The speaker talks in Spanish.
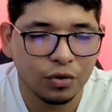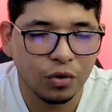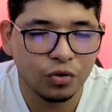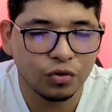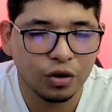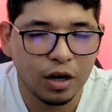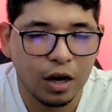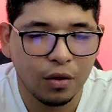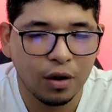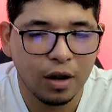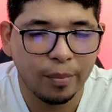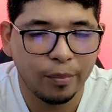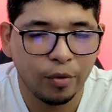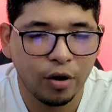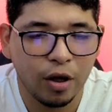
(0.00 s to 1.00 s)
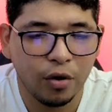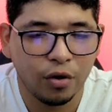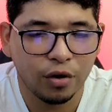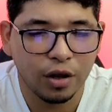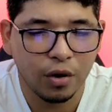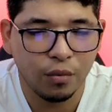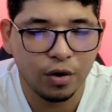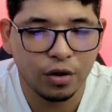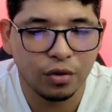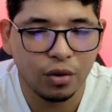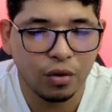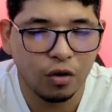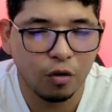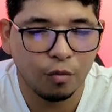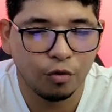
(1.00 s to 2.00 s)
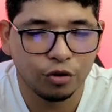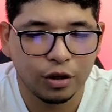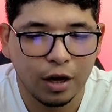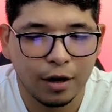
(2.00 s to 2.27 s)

solucionado el explorador de Windows como